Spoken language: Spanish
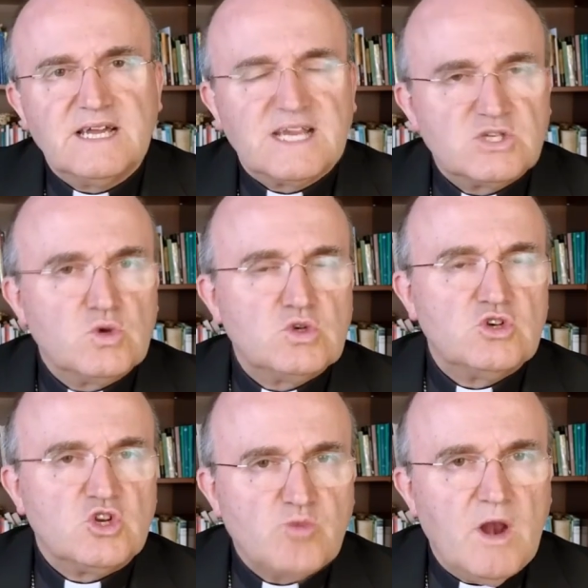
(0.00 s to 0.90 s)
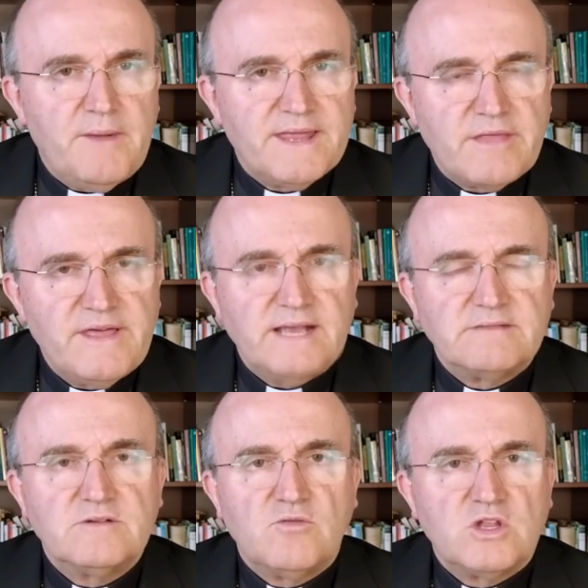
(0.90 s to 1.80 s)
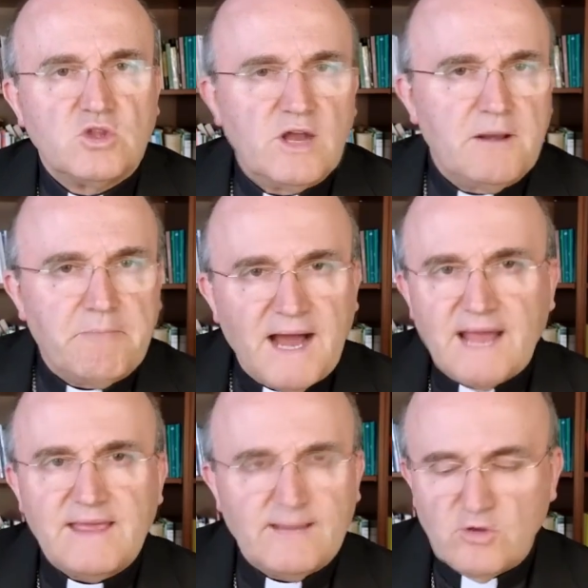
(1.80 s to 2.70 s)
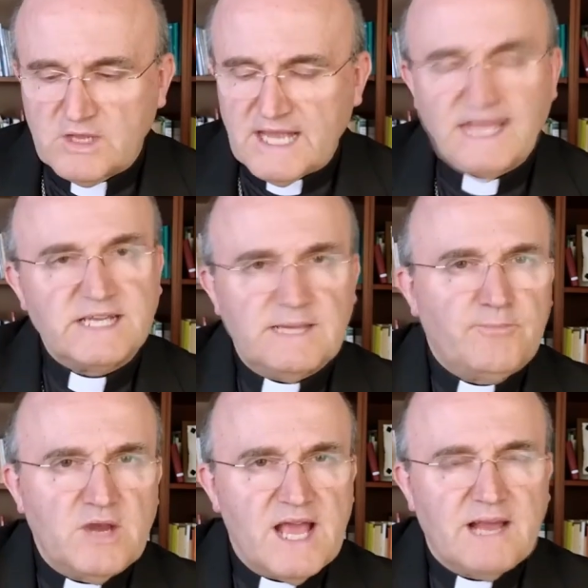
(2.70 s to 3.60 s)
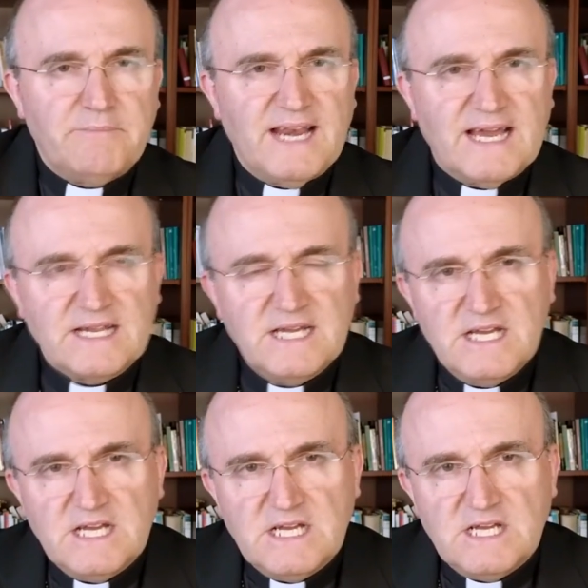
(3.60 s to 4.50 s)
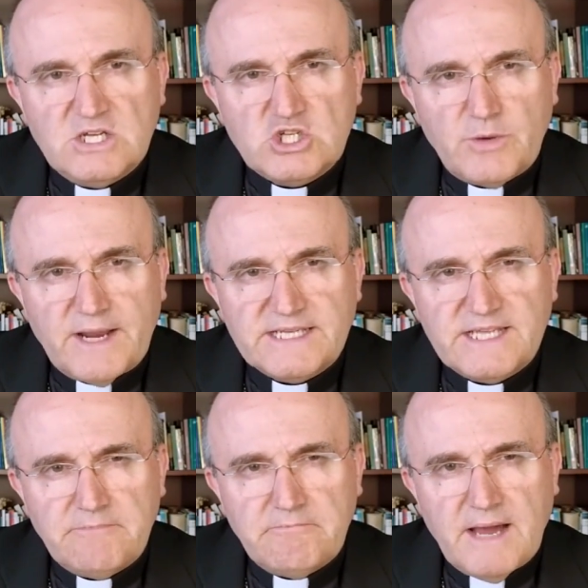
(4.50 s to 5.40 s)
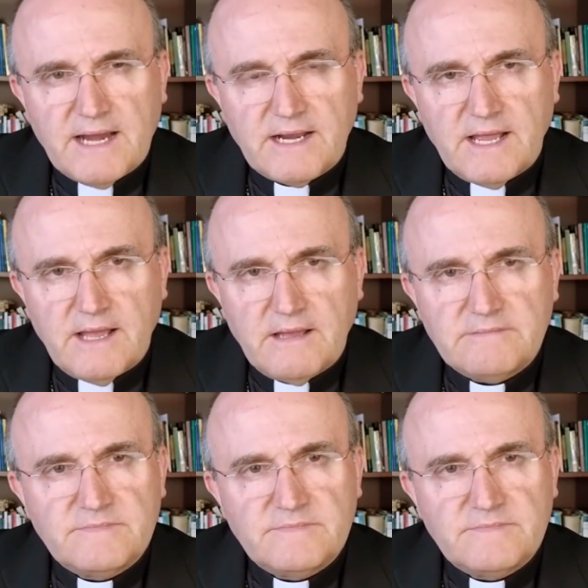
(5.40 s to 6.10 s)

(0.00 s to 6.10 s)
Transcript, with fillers: Jesús nos vuelve a decir, cuando Él baja de la montaña y se pone a caminar sobre ese mar